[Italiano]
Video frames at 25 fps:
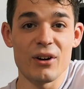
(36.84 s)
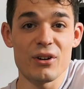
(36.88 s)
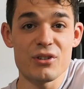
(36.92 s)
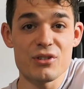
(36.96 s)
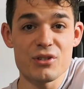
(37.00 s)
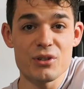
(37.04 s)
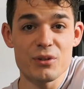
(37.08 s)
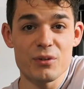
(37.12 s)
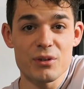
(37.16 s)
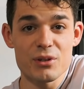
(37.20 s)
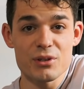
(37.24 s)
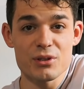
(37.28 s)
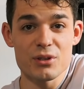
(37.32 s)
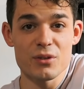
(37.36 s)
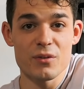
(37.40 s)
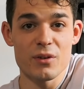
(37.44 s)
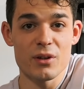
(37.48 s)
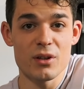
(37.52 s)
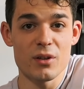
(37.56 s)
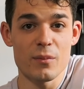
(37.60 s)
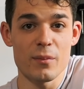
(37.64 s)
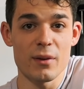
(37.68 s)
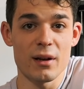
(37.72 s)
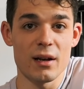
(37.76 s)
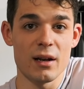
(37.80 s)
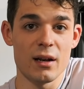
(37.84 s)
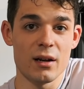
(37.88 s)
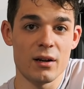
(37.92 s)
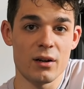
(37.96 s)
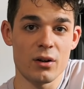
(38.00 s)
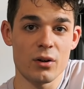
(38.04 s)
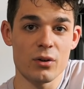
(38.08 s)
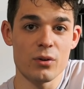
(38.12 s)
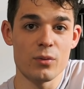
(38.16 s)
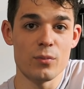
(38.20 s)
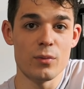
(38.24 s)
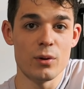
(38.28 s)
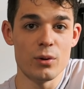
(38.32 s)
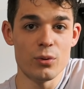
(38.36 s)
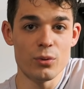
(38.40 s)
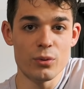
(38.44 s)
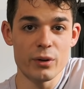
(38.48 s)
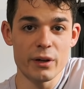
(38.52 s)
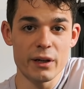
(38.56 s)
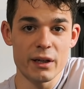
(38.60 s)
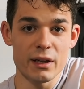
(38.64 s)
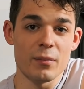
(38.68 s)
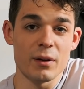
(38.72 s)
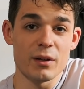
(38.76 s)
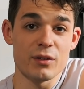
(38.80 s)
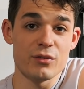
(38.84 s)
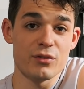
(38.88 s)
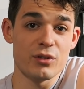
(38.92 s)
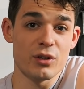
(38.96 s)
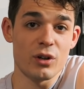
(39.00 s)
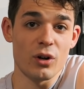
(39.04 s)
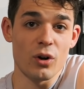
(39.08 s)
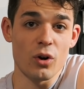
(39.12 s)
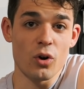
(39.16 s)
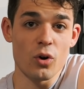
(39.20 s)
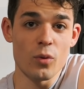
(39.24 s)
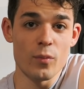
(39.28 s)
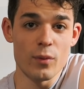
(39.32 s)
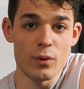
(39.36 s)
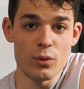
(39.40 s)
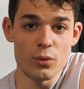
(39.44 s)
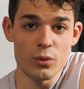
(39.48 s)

Oggi in questo video mi allenerò come lui, mangerò come